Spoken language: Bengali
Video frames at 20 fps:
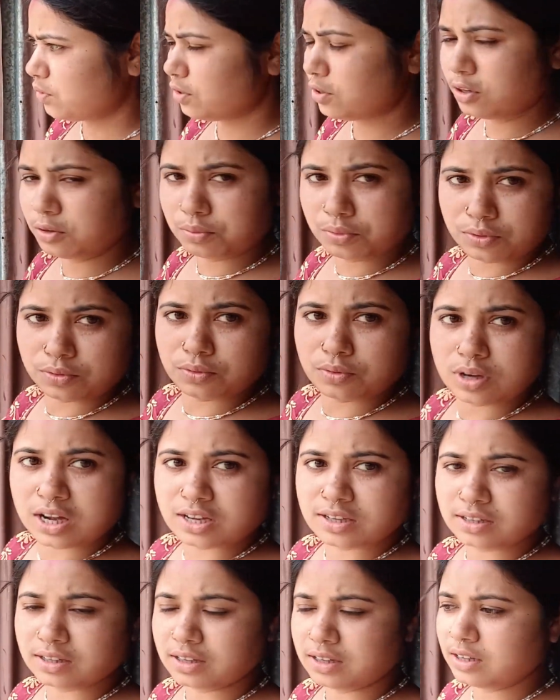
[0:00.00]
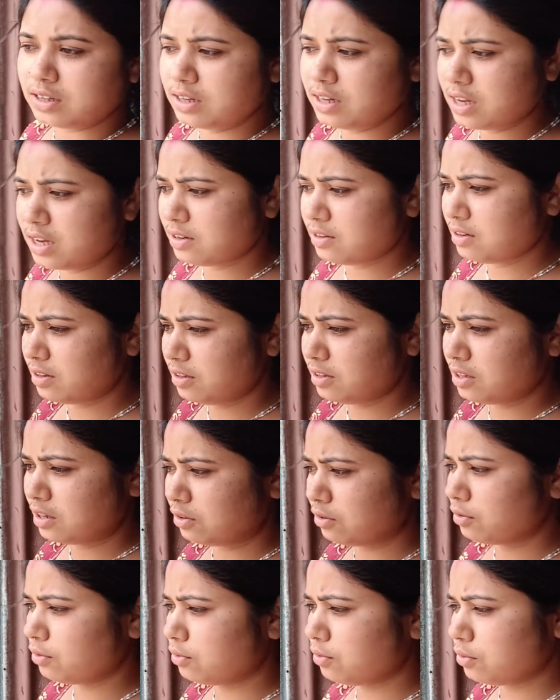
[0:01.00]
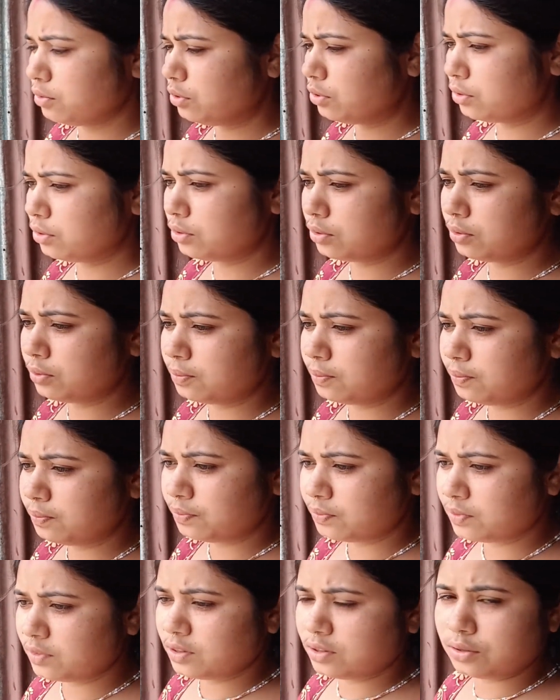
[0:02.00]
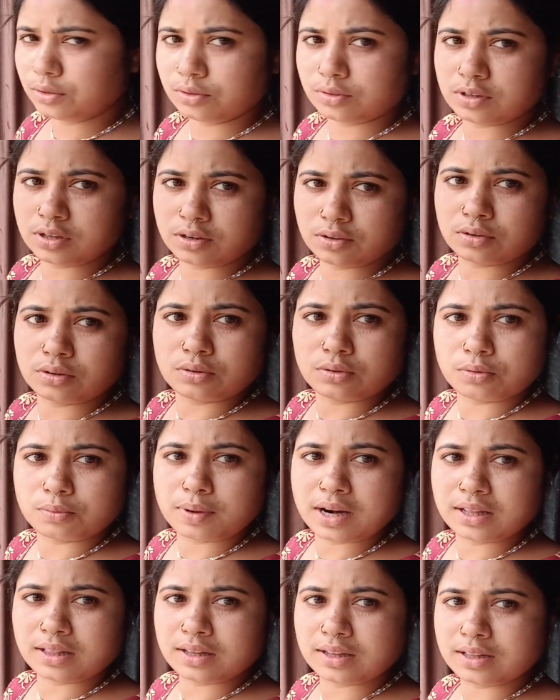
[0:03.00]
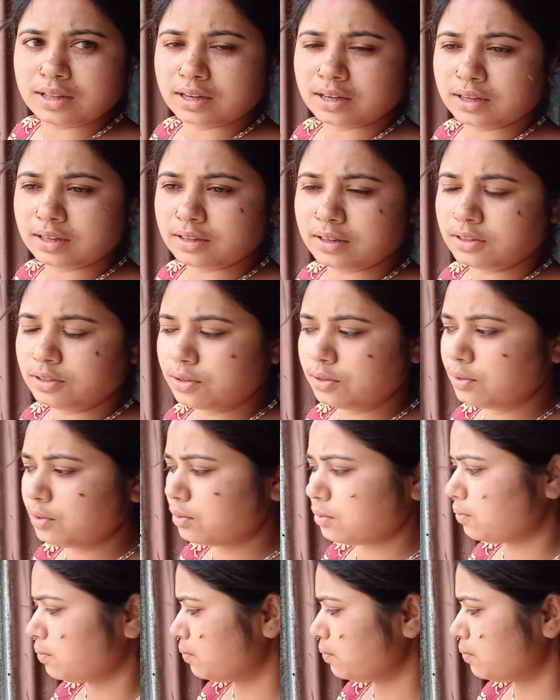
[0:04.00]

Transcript: অল্পটুকু ঘাস কেটে নিয়ে আসি ছাগল গরুর জন্য যেহেতু ছাগল গরু বাড়িতেই থাকে তাই জন্য